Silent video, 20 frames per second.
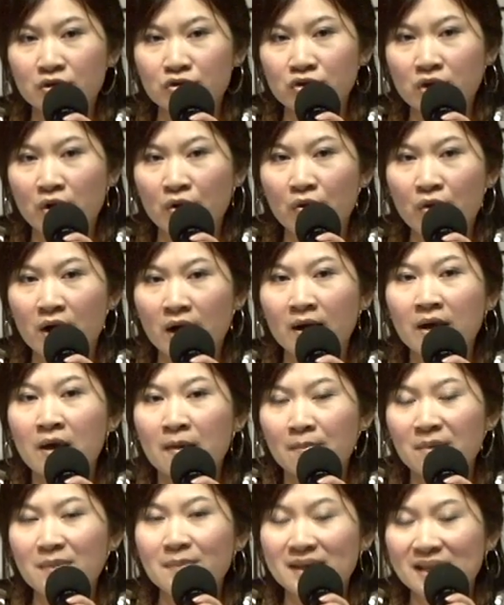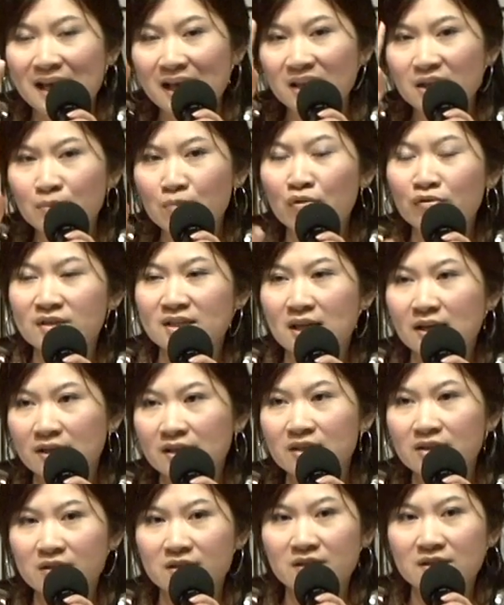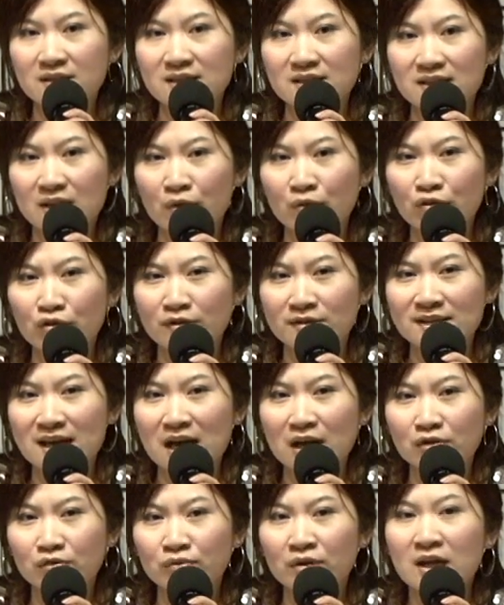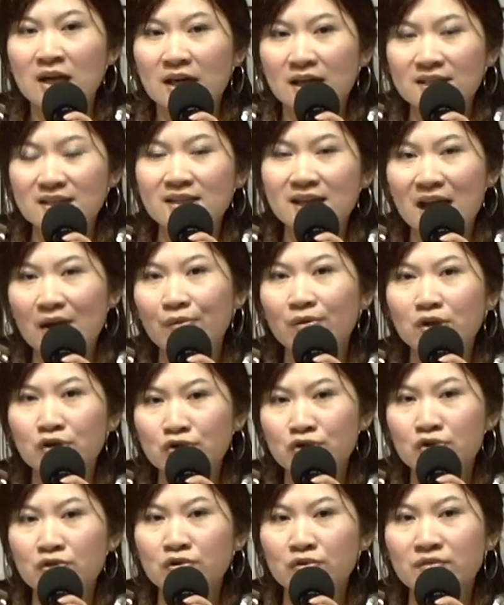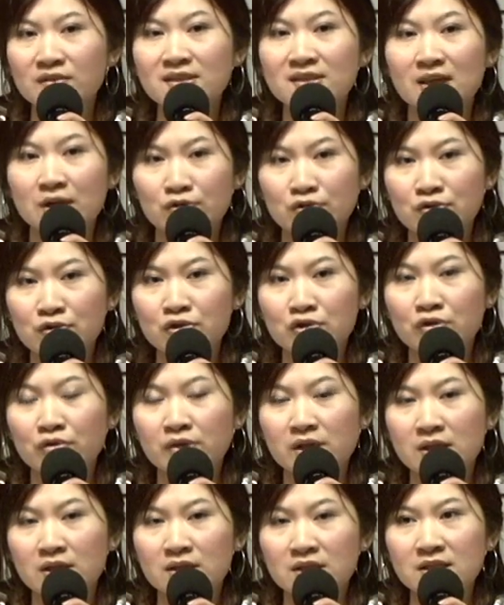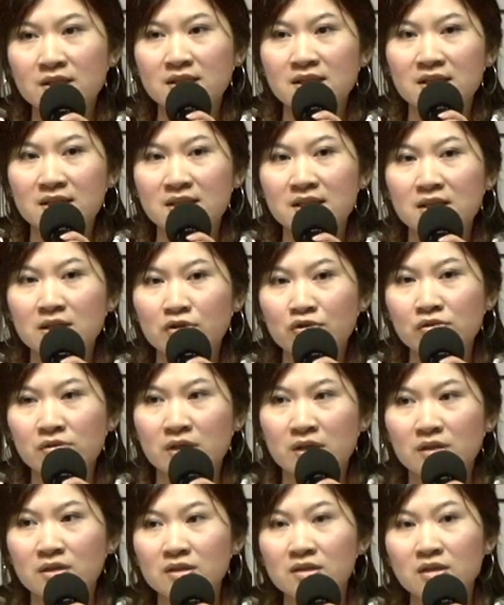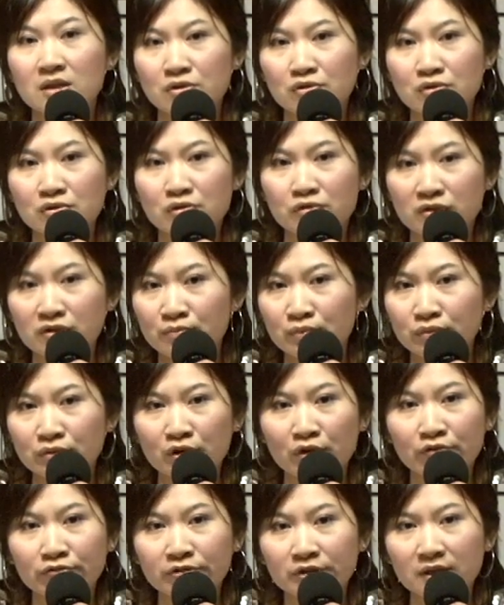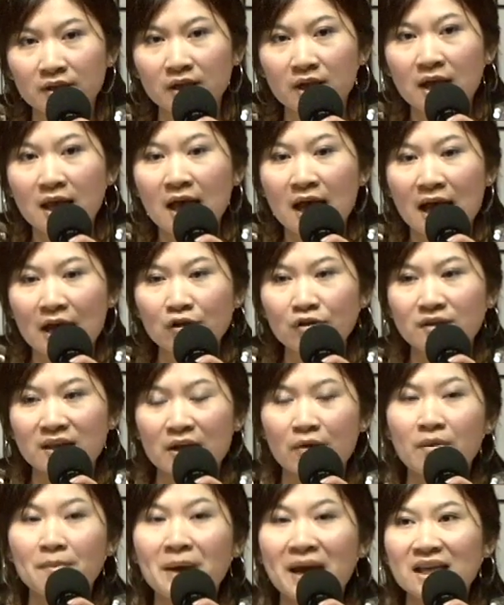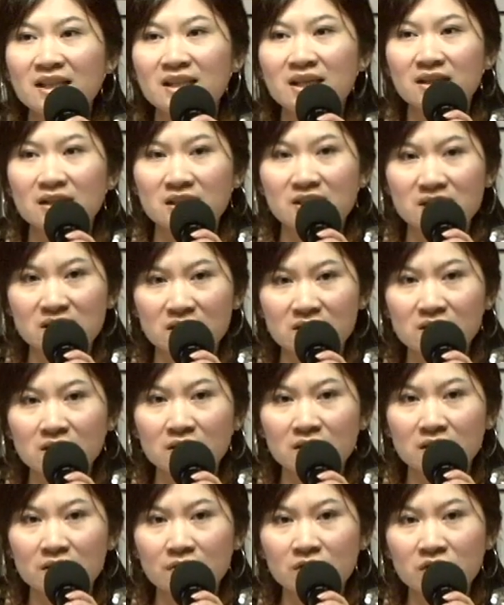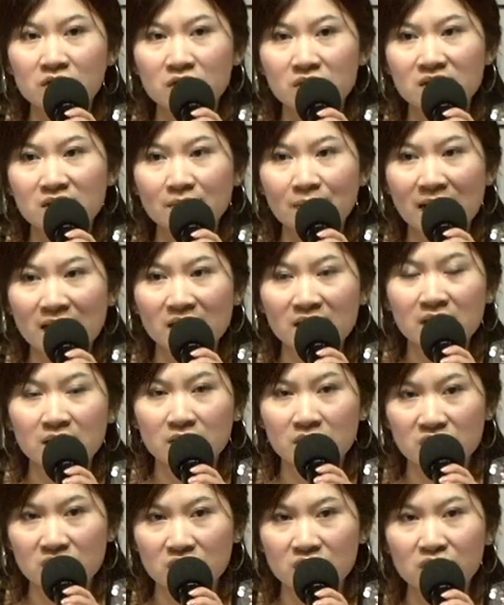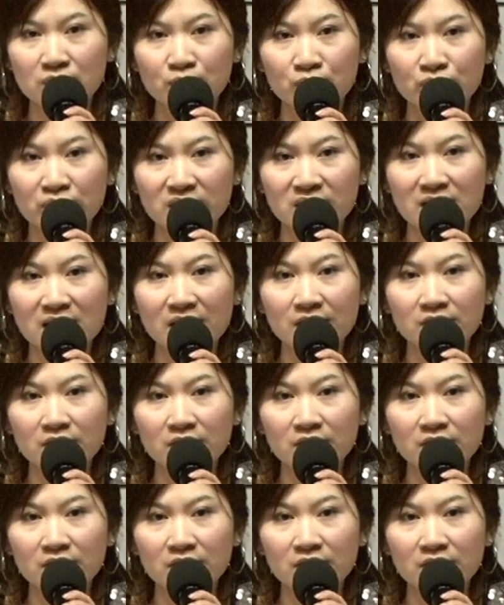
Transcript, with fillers: 的状况。maybe 他的梦想跟实际上会有差路，而且台湾的需求、市场需求跟世界性的市场市场需求是不同的。还有台湾拍电影的形式跟世界拍电影的形式不一样